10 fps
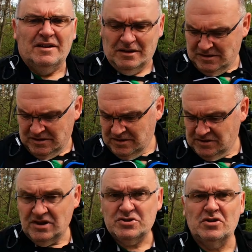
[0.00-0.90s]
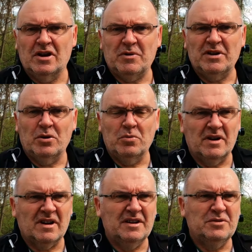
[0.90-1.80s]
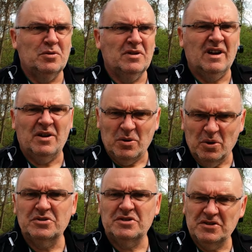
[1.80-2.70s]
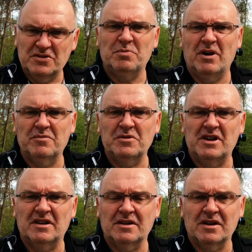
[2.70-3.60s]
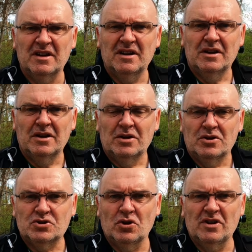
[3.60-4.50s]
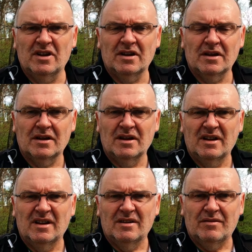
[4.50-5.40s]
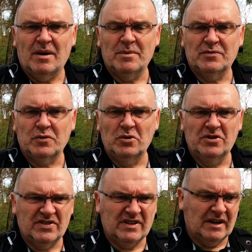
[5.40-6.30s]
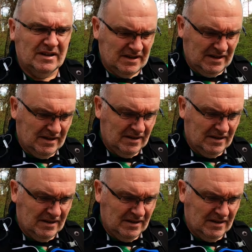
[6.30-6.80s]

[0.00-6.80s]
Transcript: Ja, ihr seht schon an meiner Oberkleidung. Heute ist mal wieder ein schöner, warmer Frühlingstag.